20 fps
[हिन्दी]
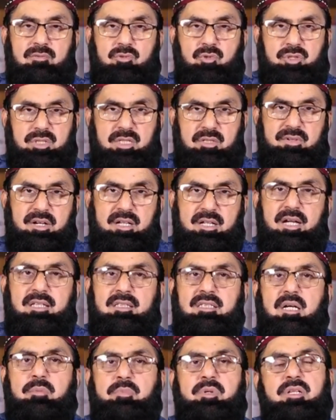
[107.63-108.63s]
कुछ
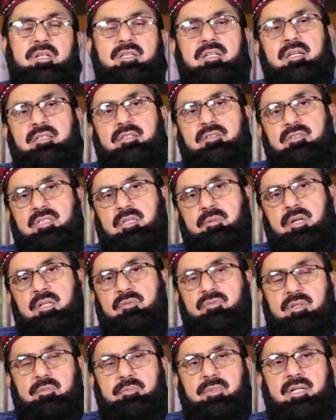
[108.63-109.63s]
रिवायात का भी नाजायज़ इस्तेमाल
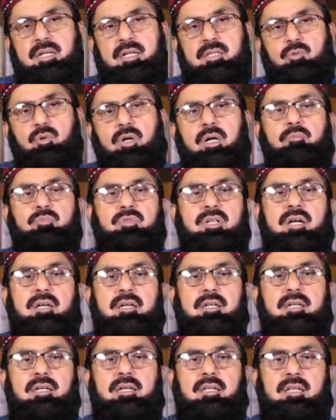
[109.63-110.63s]
फरमाया तो हम
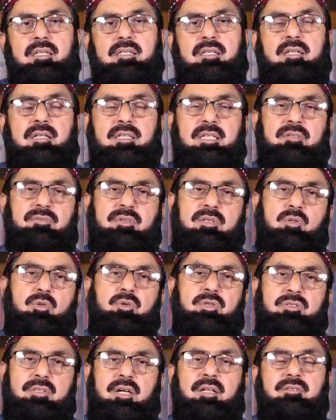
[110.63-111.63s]
चाहेंगे अल्लाह ताला के
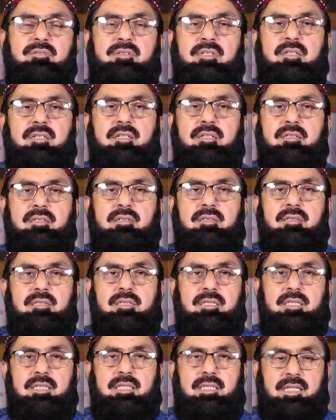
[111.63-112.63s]
फ़जल एहसान से
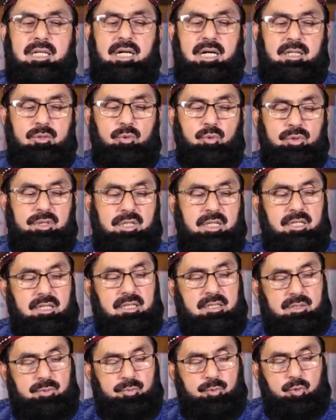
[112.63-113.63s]
कि आज उनके
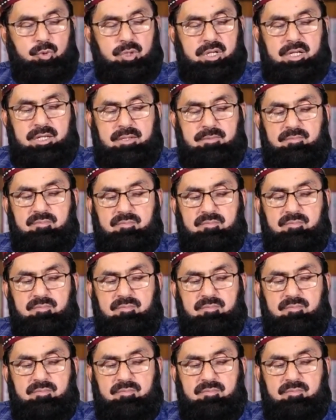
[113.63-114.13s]
इस पूरे